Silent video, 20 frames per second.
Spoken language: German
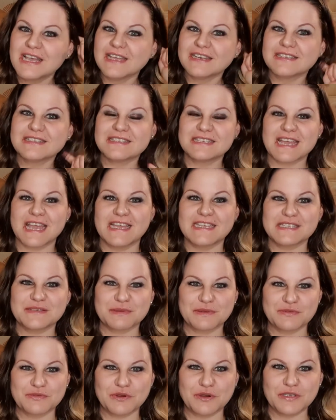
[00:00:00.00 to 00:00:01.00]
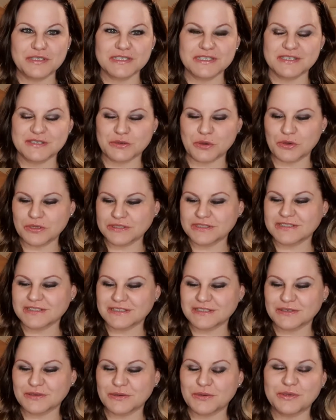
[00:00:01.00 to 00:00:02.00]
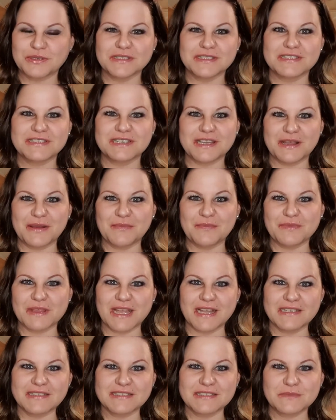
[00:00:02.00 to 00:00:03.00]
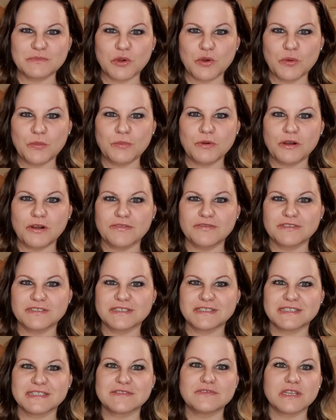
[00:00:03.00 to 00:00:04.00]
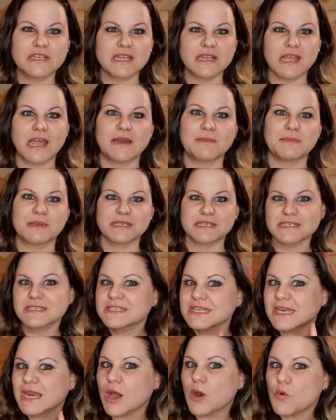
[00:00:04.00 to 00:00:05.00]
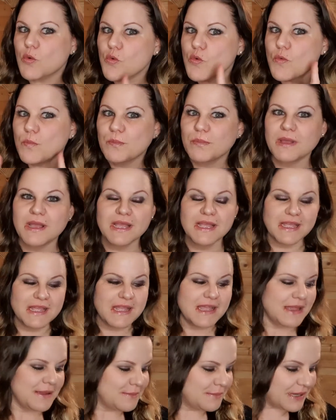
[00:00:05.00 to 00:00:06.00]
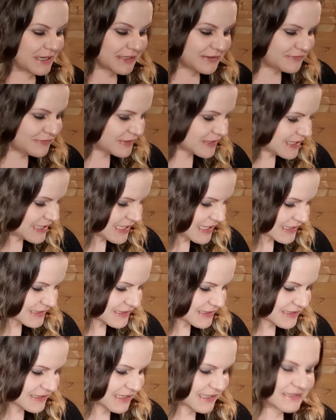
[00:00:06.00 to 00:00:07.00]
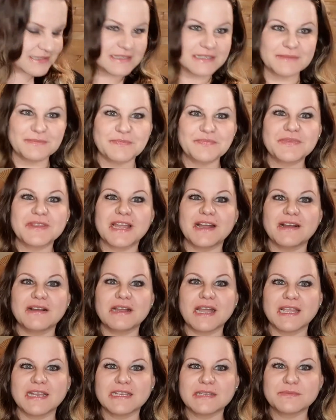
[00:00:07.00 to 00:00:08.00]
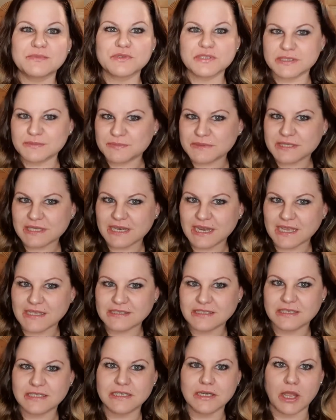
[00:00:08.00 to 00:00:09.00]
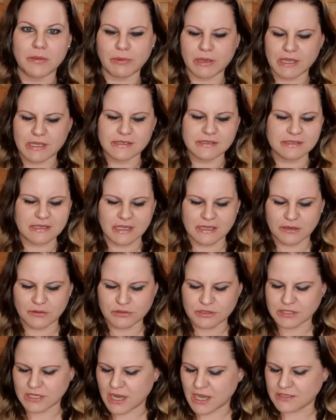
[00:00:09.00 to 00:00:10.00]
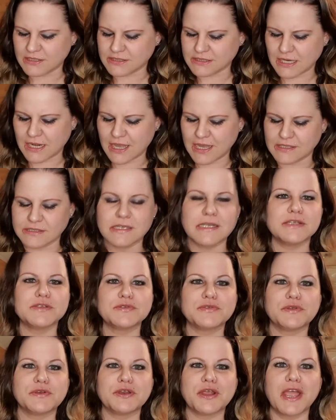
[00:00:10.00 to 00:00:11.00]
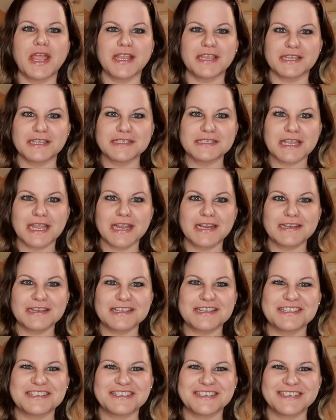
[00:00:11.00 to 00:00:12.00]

Das heißt, mein Freund ist unten und ähm, ja, ist im Homeoffice, deswegen hat mich das dann nach oben manövriert. Das heißt, ähm, ja, eigentlich müsste ich ein bisschen leiser reden, aber er ist gerade auch nicht gerade sehr leise, also von daher geht es eigentlich.